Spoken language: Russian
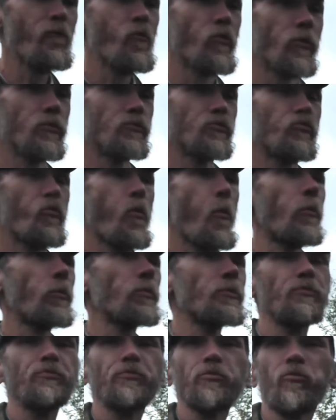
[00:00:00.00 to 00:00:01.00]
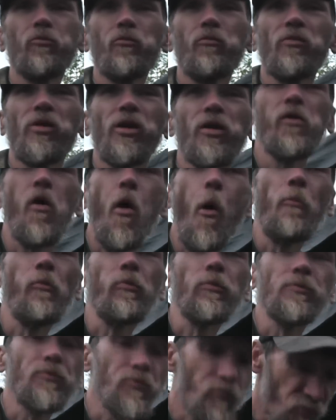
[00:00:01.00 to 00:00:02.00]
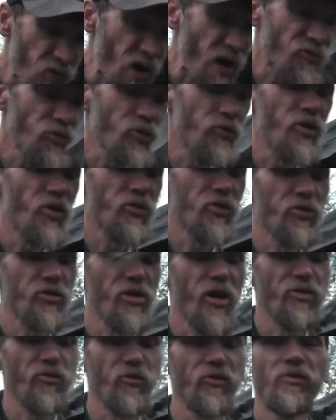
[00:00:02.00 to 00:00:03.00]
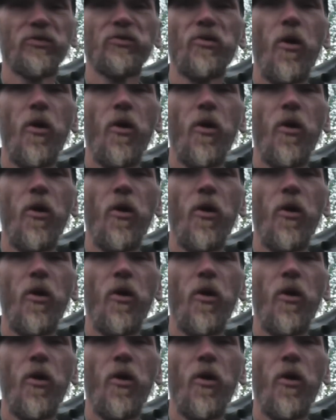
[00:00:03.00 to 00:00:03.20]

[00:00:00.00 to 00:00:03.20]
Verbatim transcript: Ну что сейчас собирали? Ты допиваешь уже, да? Я, все, я остался. Сейчас